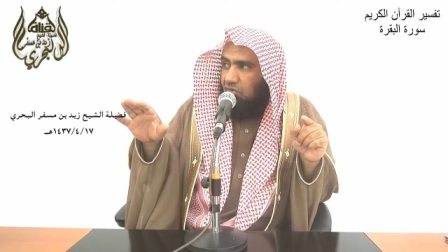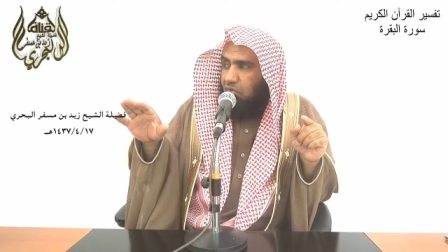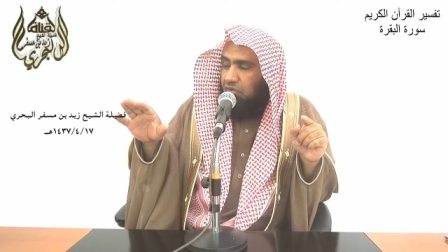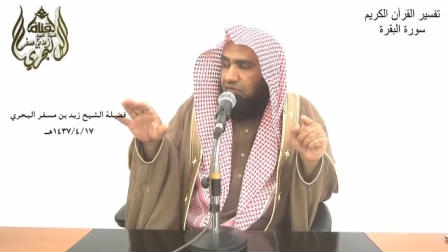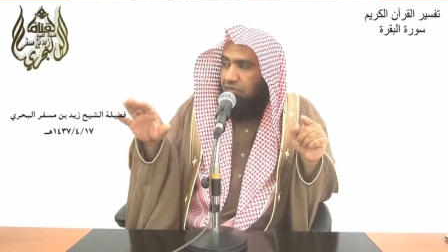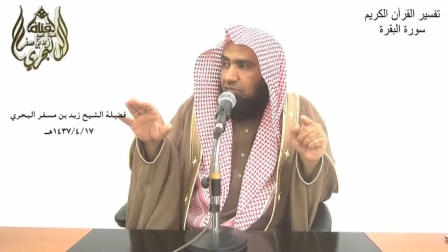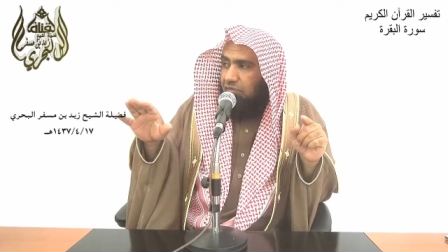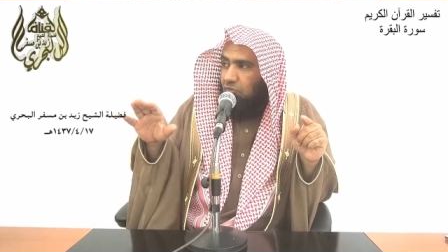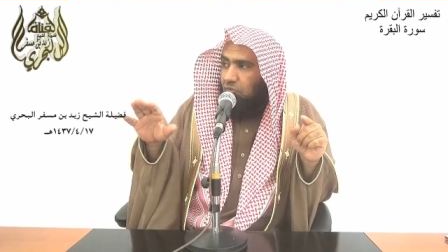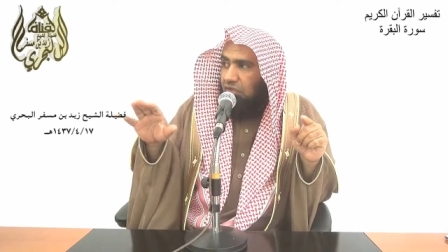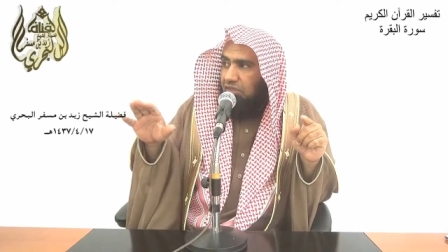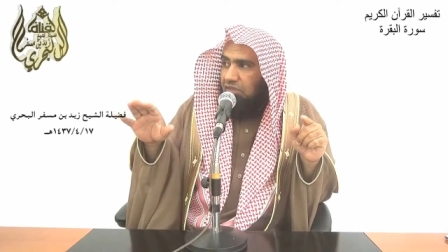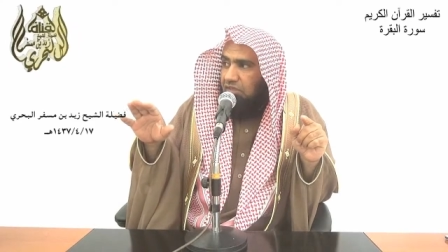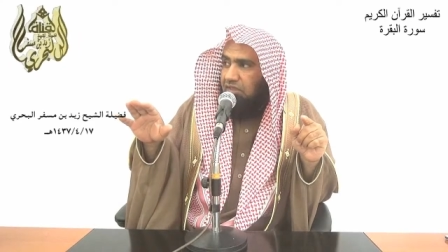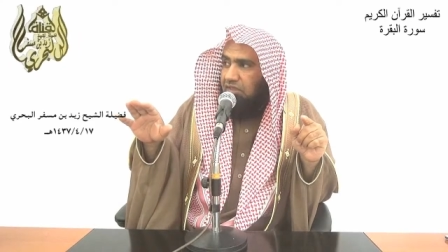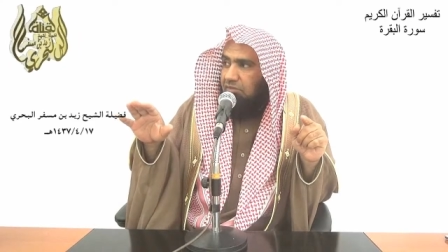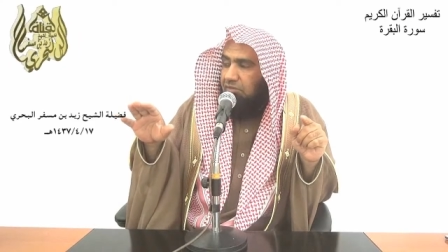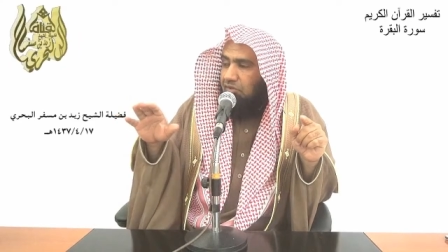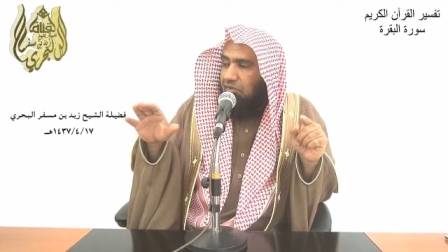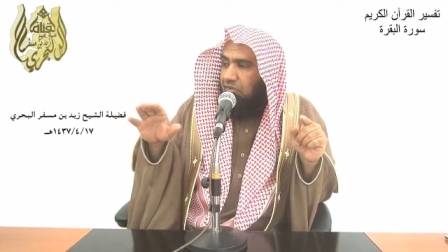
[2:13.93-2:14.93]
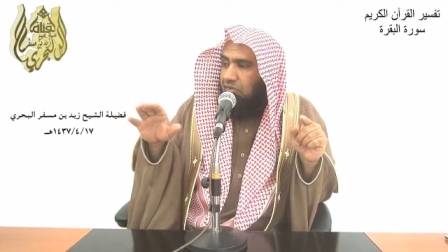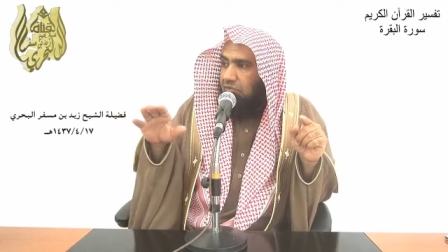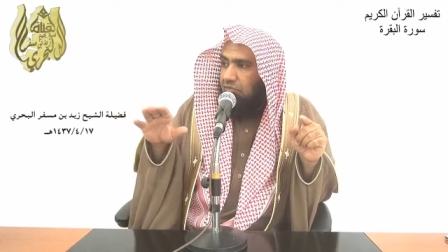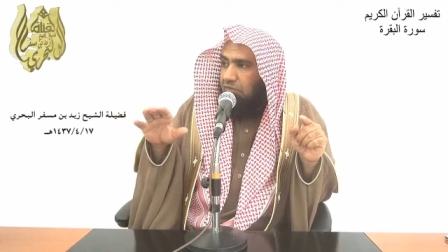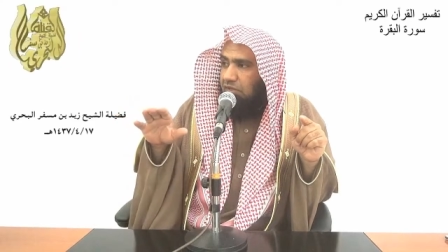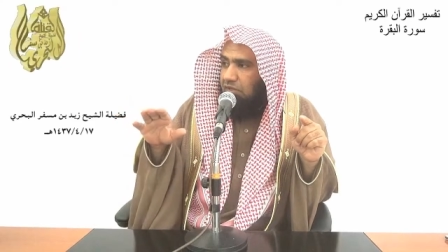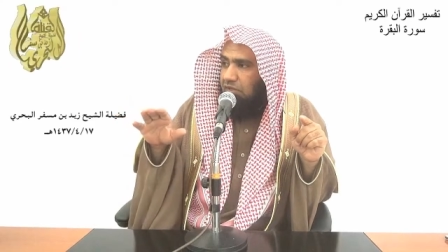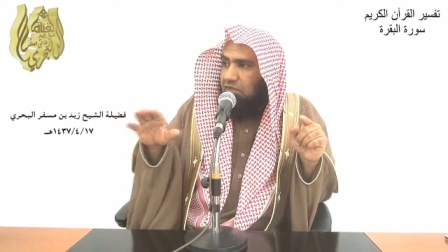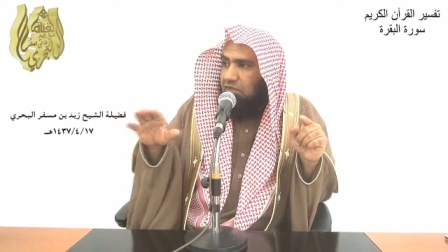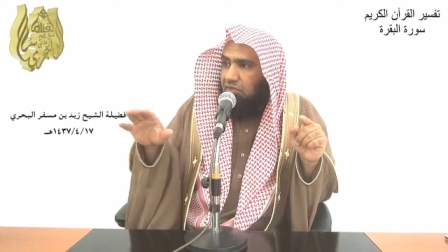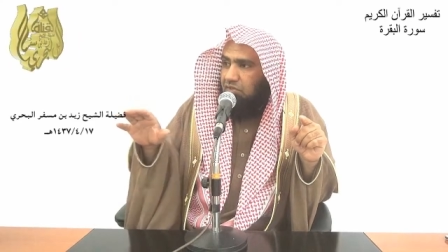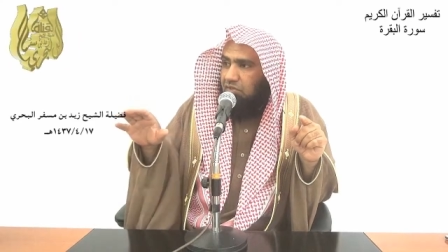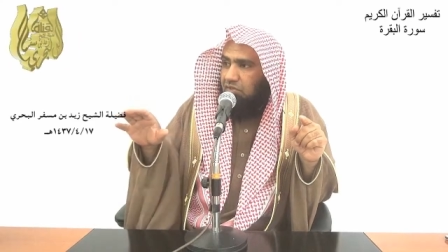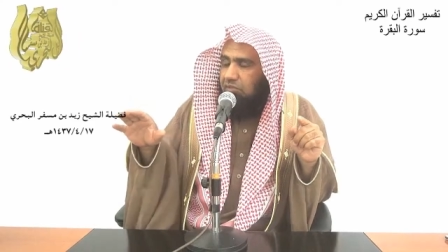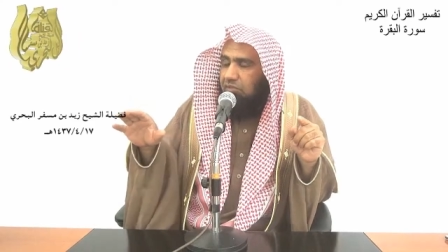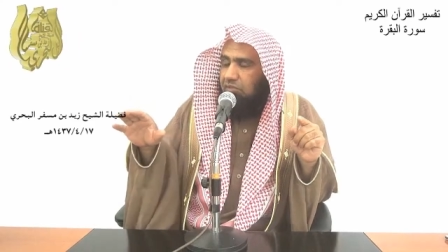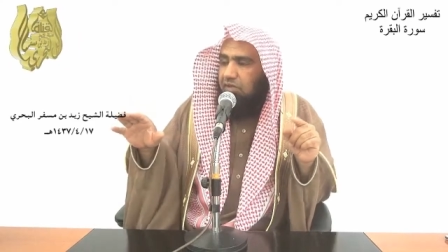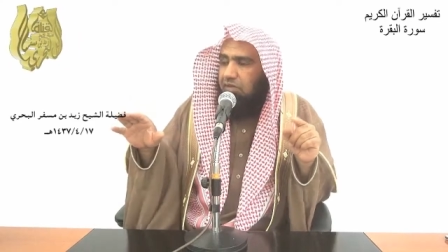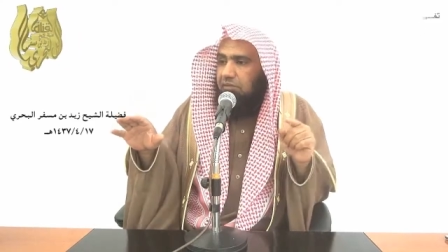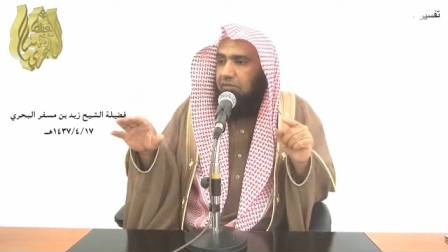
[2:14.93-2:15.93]
هو في المقدمة ثم يليه
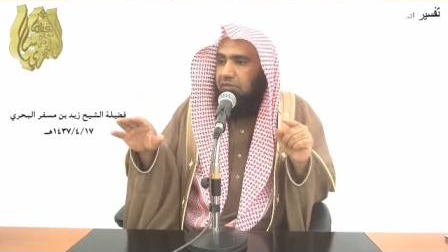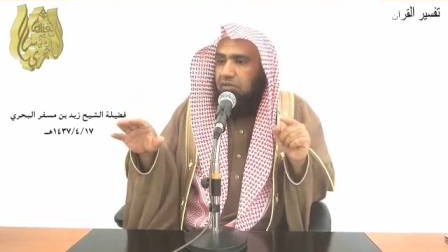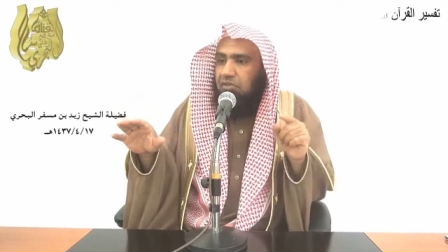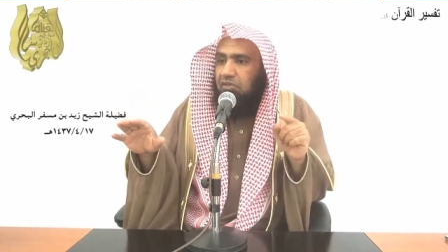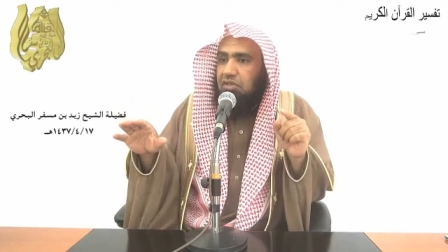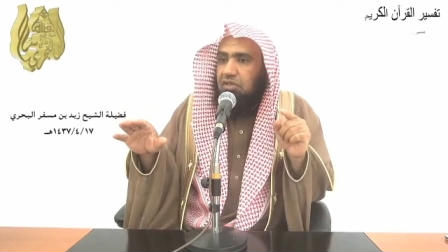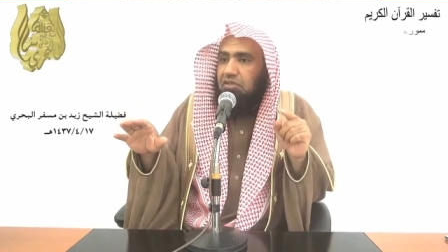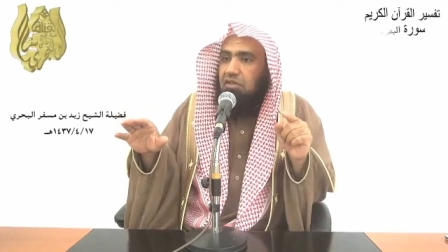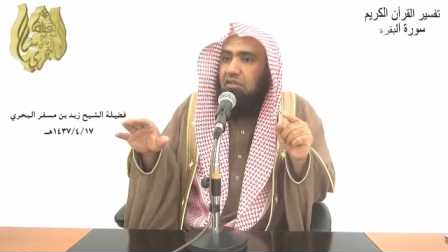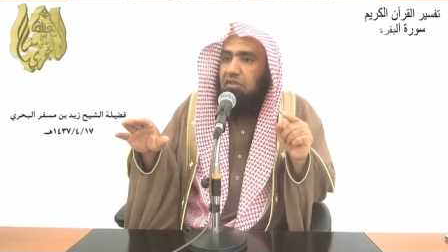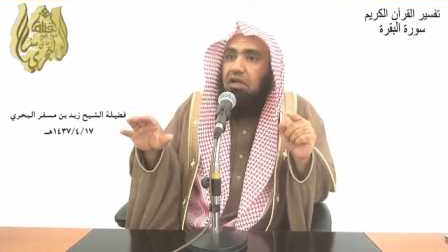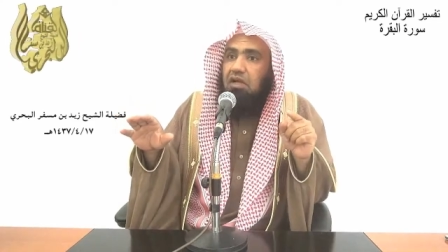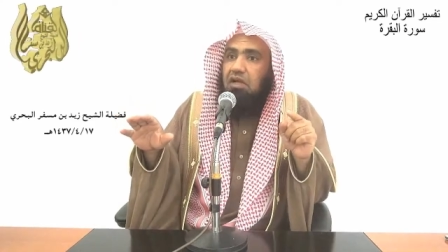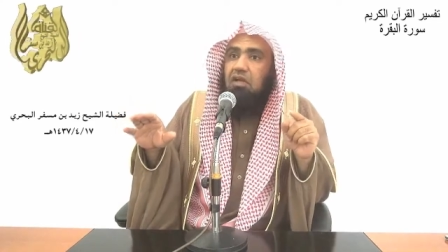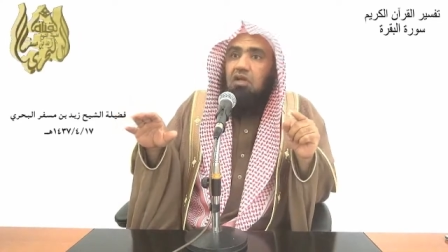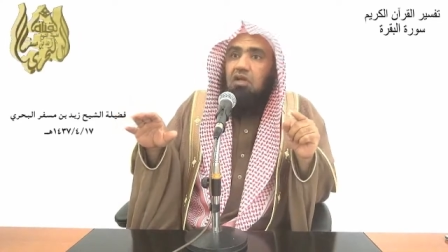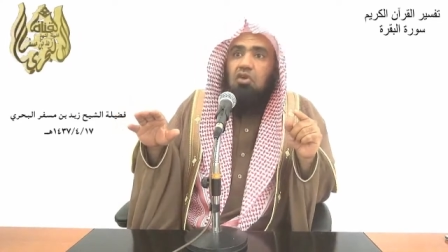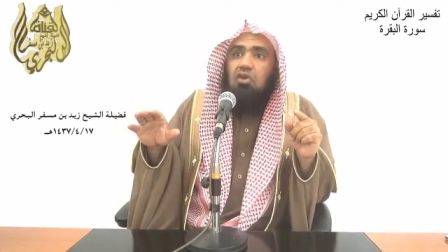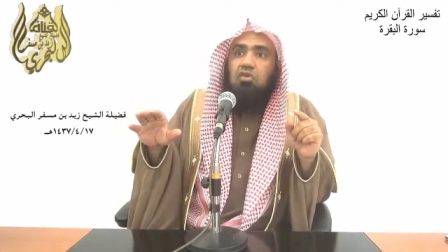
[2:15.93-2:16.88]
الصبر عن معصية الله